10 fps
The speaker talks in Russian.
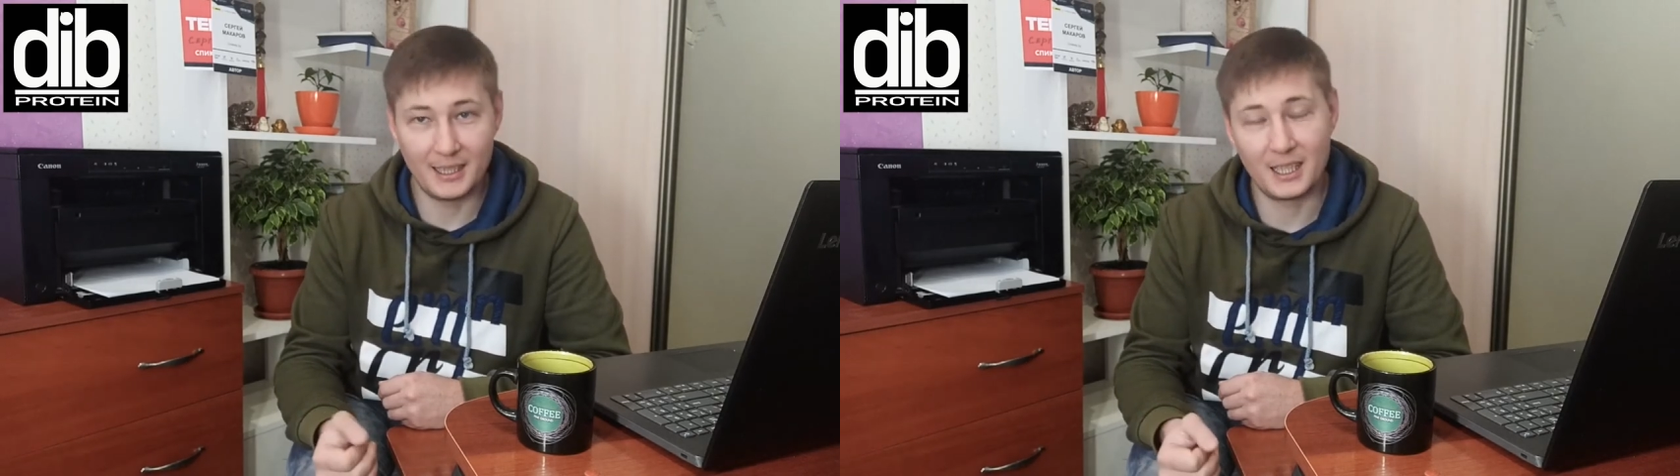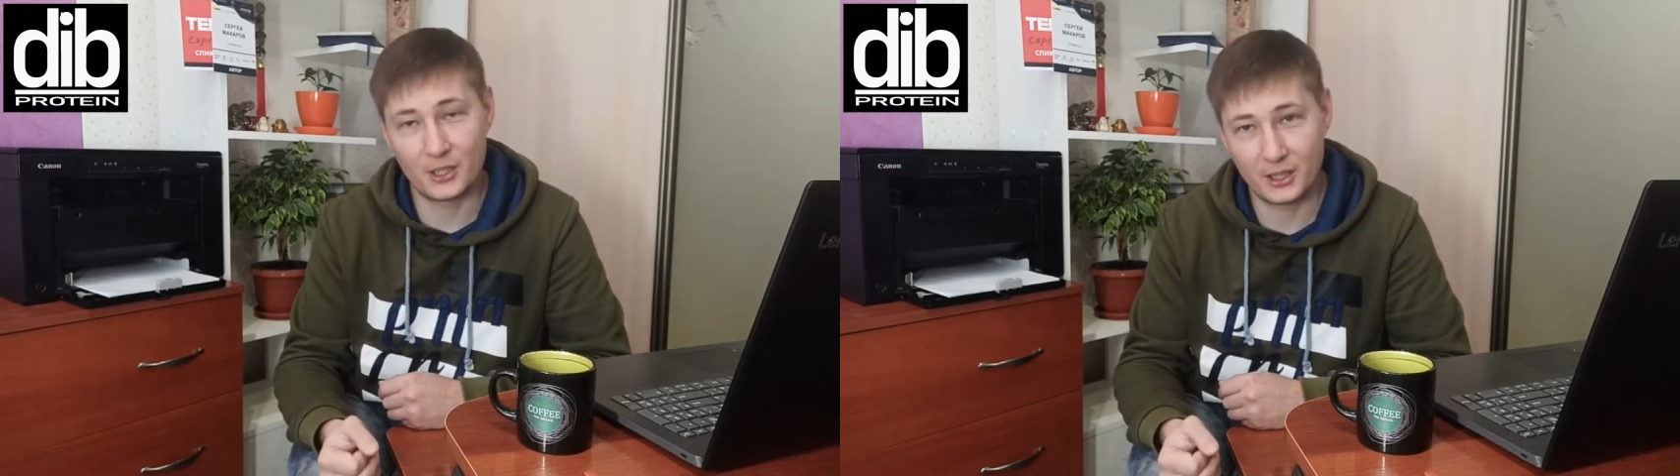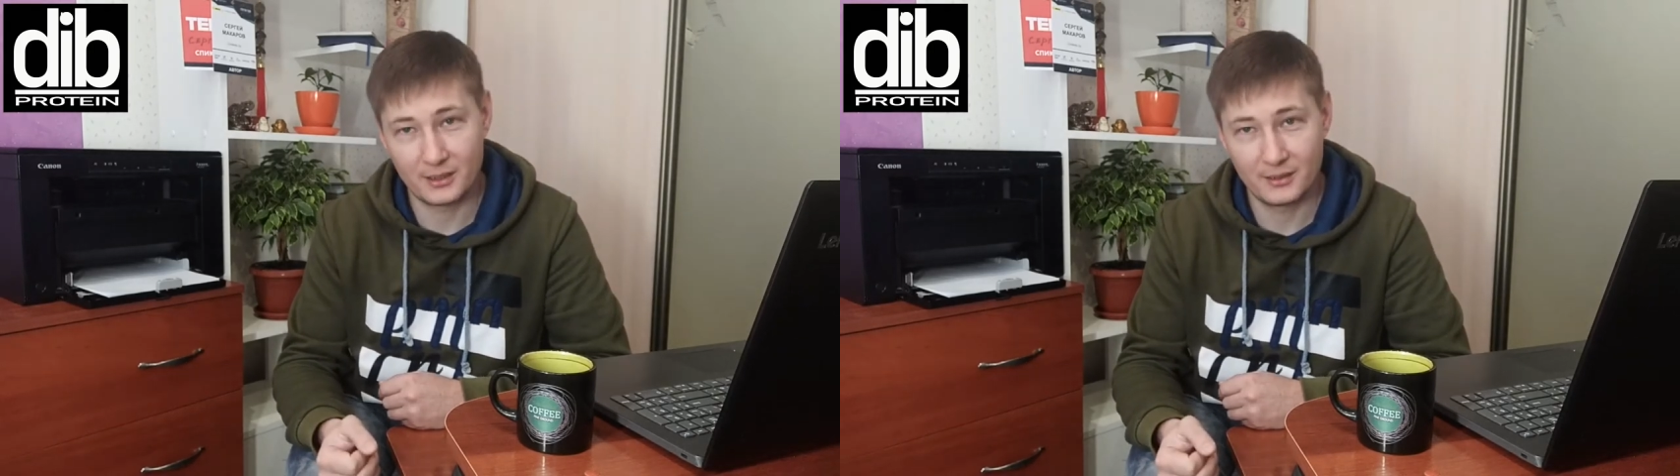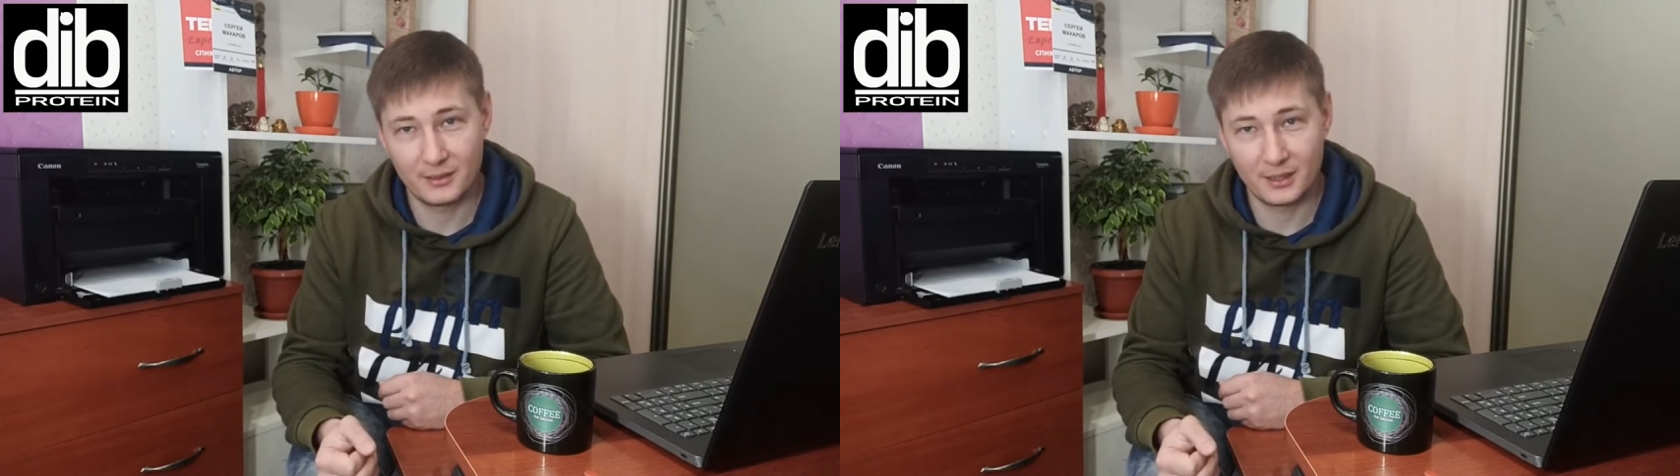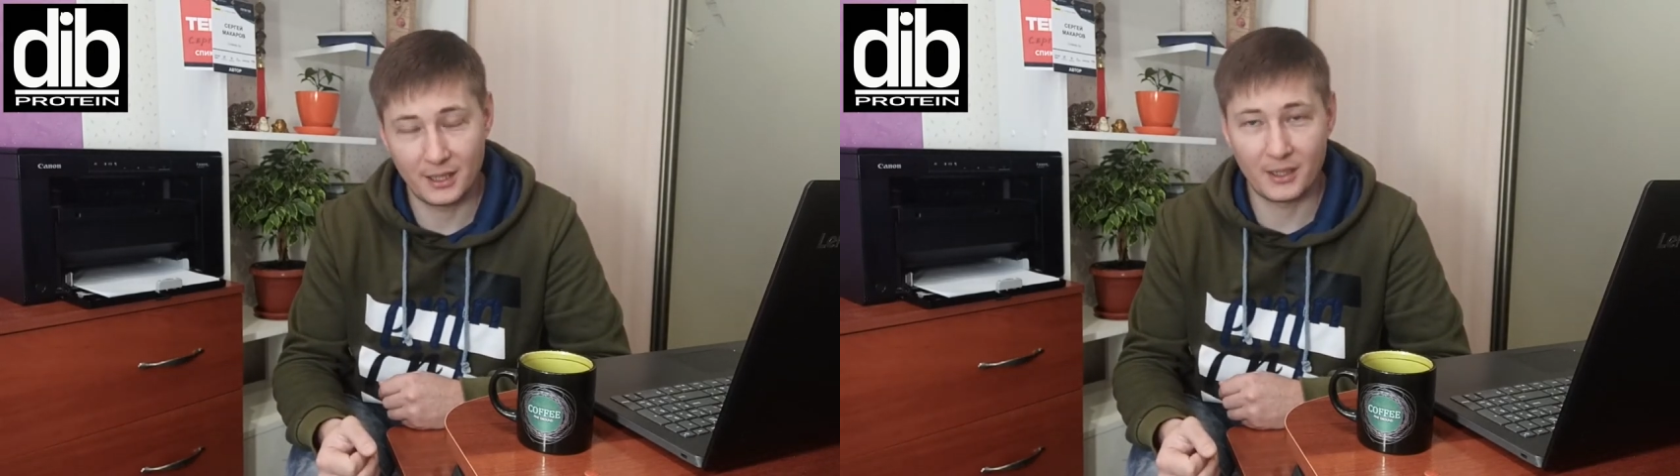дальше
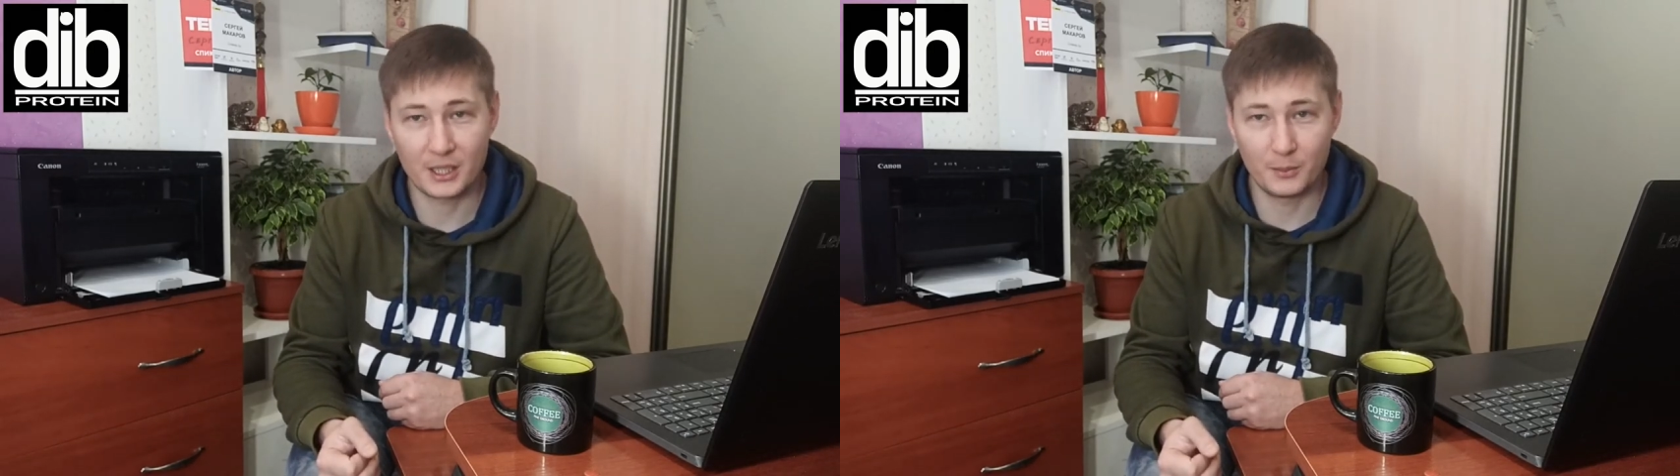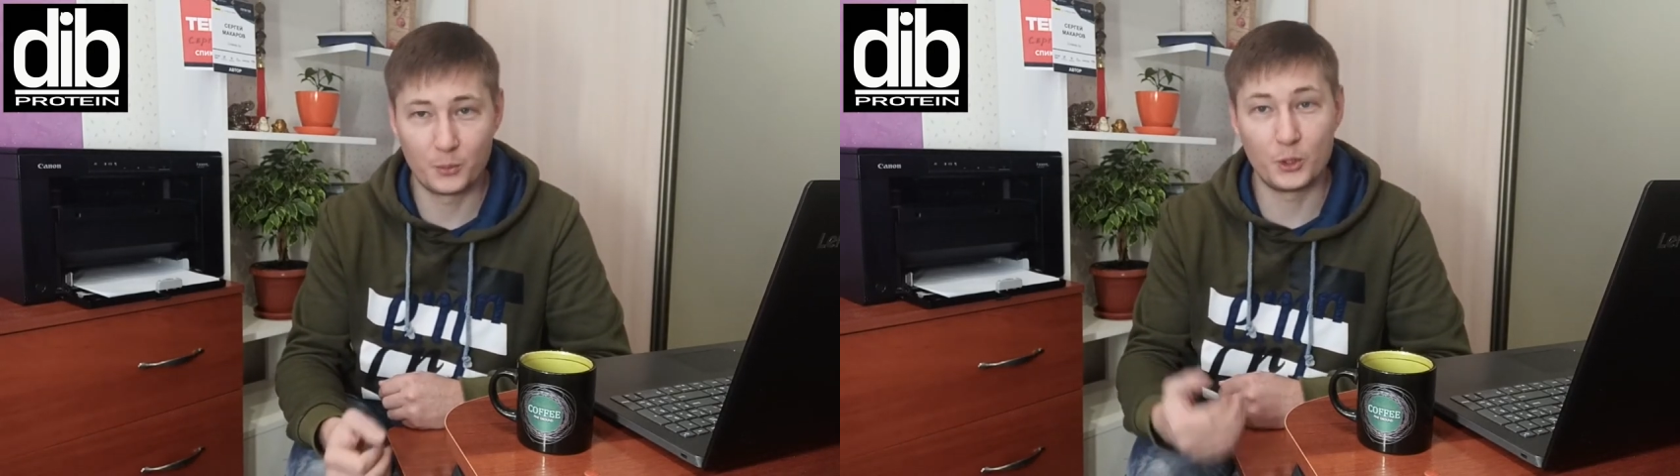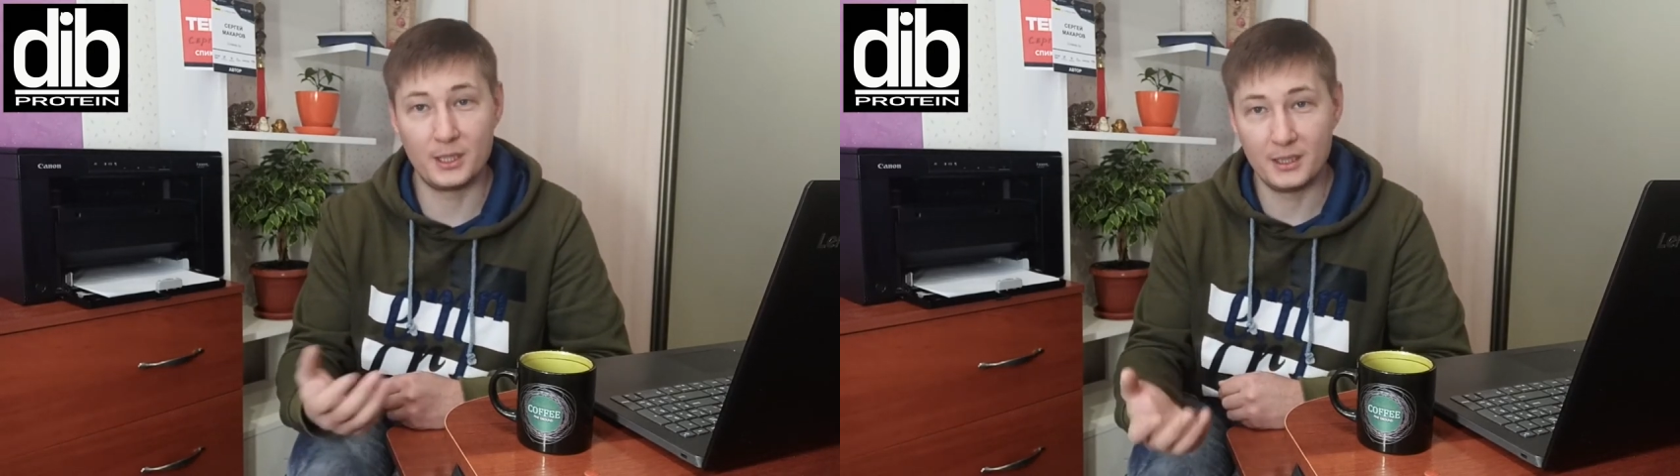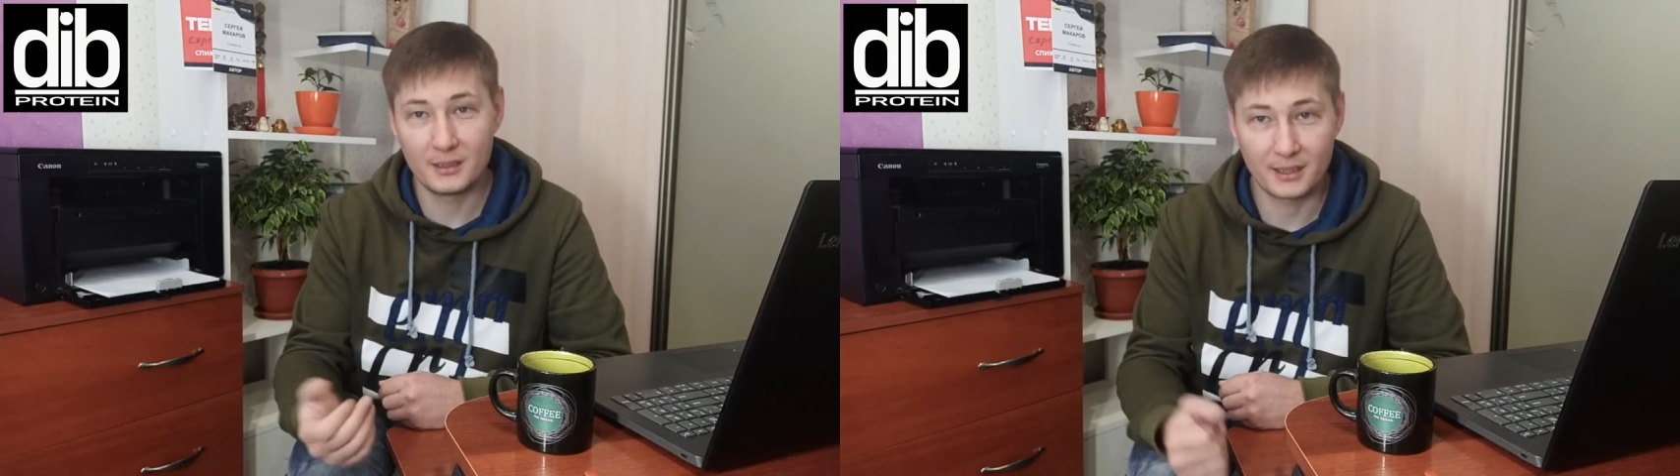на вашем пути,